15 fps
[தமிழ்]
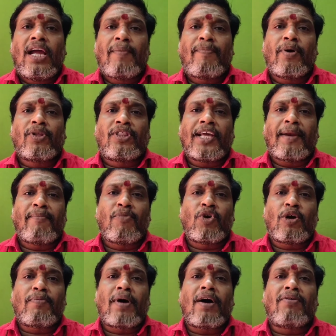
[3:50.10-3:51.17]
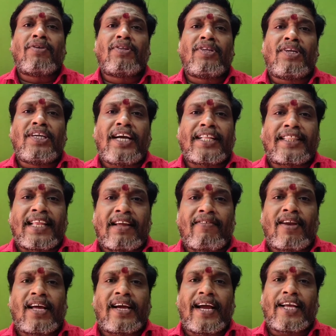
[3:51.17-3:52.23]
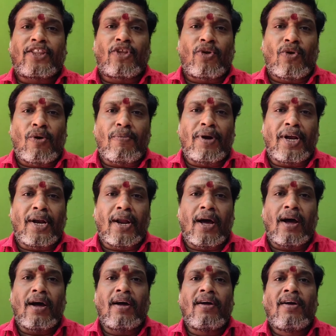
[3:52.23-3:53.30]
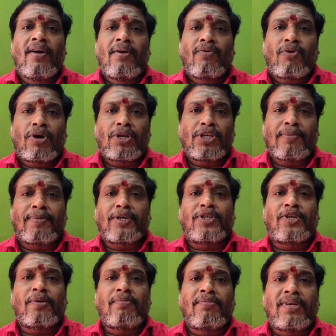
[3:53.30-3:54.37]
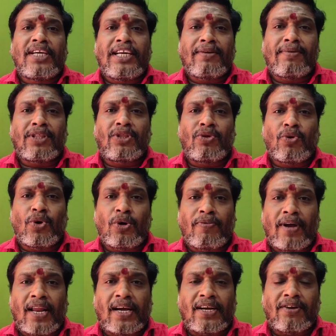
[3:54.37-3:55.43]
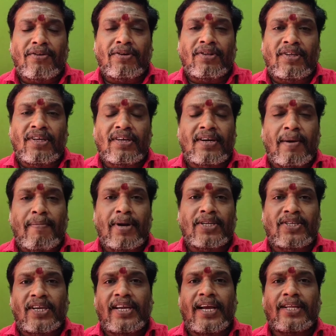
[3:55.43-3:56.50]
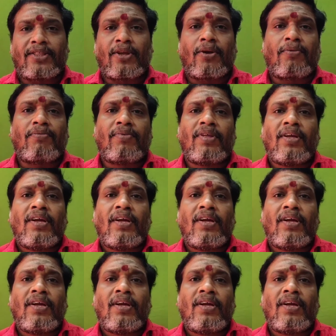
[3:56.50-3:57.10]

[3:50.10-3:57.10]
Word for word: இப்போ தென்முகமாக வந்துட்டு எத்தனை விளக்கு ஏற்றணும் அப்படின்னா குறைஞ்சபட்சம் இருபத்தி ஒரு விளக்கு வந்து கம்பல்சரி ஏற்றணும்